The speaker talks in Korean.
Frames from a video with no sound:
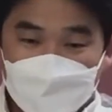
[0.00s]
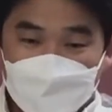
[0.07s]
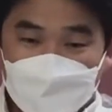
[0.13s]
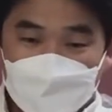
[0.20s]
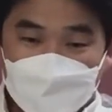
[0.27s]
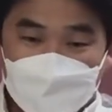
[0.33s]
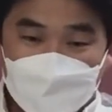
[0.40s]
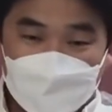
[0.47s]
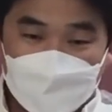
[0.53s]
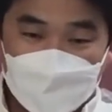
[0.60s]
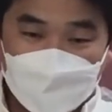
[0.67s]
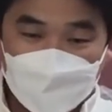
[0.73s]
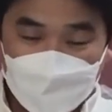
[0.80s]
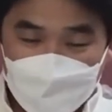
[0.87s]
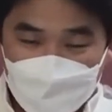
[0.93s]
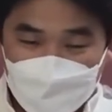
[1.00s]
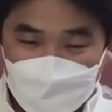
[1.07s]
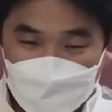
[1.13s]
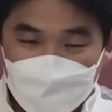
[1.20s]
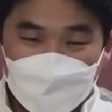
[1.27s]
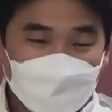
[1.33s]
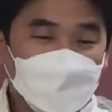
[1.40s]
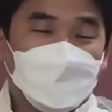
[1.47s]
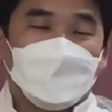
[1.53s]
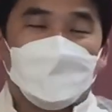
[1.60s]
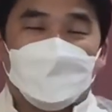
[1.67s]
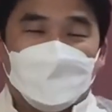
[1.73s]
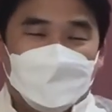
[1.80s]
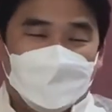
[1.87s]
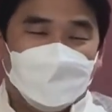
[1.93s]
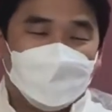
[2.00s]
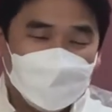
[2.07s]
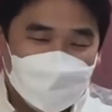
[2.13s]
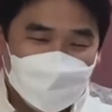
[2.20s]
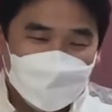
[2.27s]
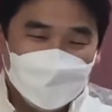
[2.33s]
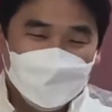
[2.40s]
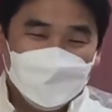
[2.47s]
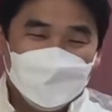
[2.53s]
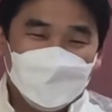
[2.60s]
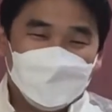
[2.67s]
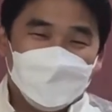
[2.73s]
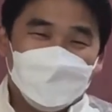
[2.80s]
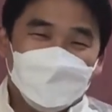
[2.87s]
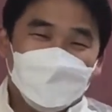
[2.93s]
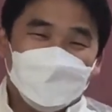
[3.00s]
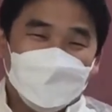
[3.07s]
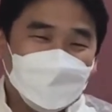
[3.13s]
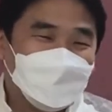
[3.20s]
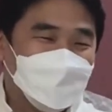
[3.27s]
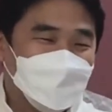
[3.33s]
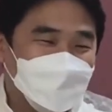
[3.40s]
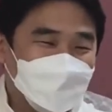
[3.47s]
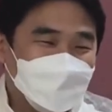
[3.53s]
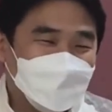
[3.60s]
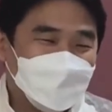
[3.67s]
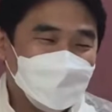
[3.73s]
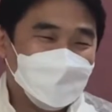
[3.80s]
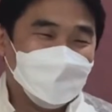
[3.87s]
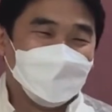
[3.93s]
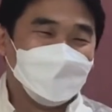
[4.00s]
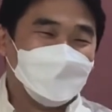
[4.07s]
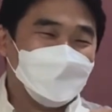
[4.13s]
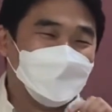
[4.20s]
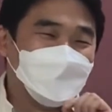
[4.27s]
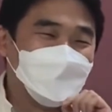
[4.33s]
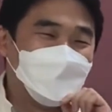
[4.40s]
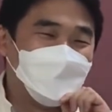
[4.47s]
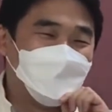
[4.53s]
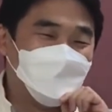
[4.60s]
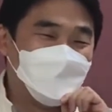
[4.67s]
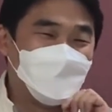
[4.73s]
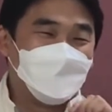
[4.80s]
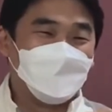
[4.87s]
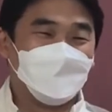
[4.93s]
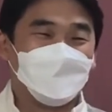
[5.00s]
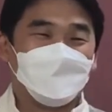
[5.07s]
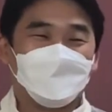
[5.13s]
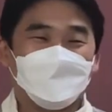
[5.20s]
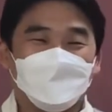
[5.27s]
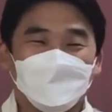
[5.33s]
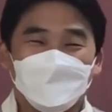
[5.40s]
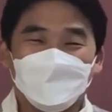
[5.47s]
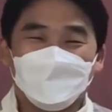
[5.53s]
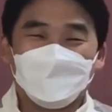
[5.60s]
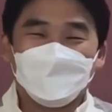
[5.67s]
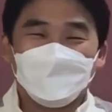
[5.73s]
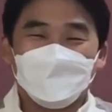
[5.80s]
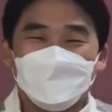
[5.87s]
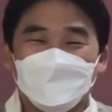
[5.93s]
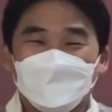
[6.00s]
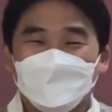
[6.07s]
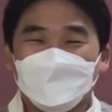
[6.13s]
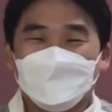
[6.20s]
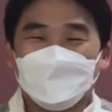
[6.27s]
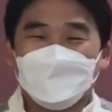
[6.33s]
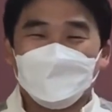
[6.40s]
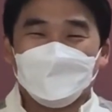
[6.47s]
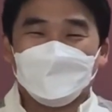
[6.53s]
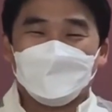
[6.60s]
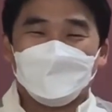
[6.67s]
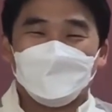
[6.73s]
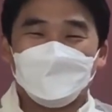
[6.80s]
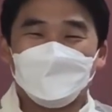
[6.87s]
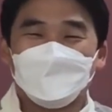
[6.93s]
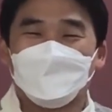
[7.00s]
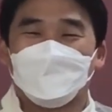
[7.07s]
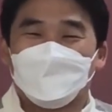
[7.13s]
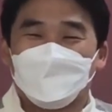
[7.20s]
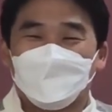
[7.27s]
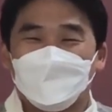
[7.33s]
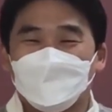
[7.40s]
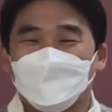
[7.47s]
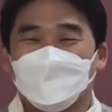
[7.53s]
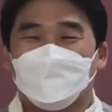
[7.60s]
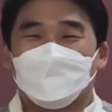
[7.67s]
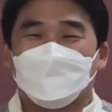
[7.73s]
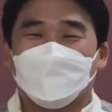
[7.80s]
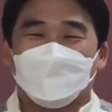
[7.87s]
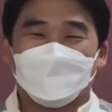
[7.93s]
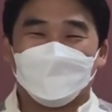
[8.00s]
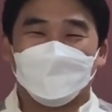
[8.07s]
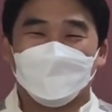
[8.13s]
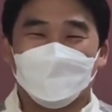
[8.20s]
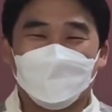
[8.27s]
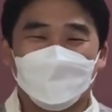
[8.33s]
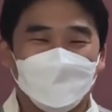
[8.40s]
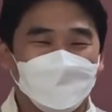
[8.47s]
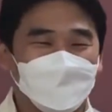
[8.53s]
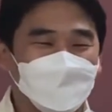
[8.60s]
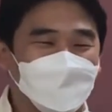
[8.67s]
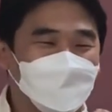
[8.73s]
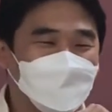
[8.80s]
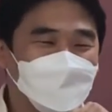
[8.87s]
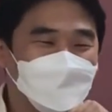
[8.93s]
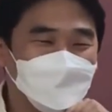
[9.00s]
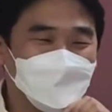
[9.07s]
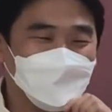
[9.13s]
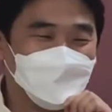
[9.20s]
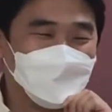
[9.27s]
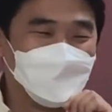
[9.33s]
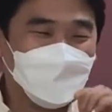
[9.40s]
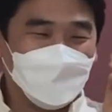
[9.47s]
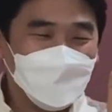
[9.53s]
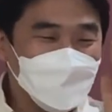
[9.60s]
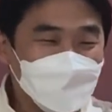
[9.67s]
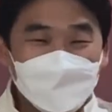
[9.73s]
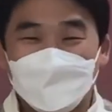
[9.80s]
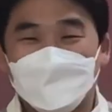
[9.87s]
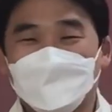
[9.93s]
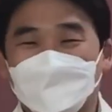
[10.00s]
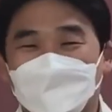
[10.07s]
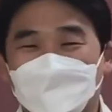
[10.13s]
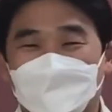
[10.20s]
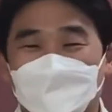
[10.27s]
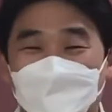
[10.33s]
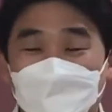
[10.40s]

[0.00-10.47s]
어, 뭐 크게 어려울 거 없습니다. 뭐 지성 감성 하니까 아우 뭐 무슨 뭐 너무 이거 너무 뭐 깊이 들어가는 거 아니야? 하는데 전혀 그렇지 않아요. 그냥